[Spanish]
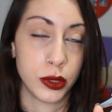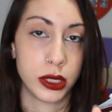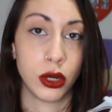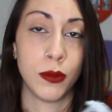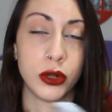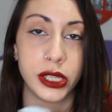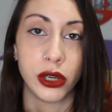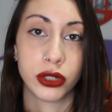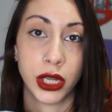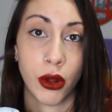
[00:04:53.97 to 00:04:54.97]
pues como os
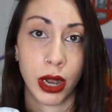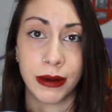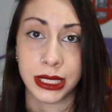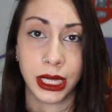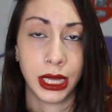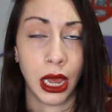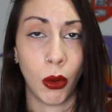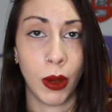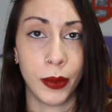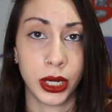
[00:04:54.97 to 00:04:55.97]
digo, se ahorra bastante
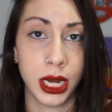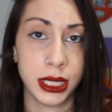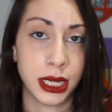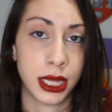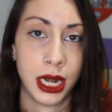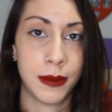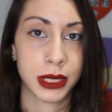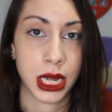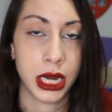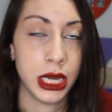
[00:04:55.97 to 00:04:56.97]
agua, porque al echarte la
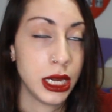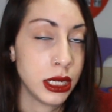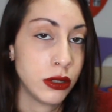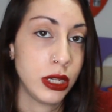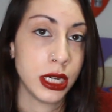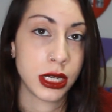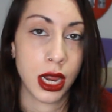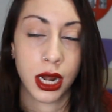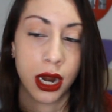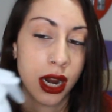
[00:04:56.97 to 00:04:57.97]
mascarilla y eso tienes
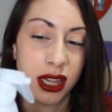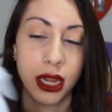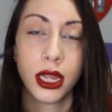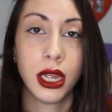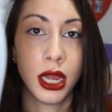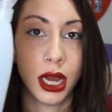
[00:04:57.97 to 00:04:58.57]
que aclararte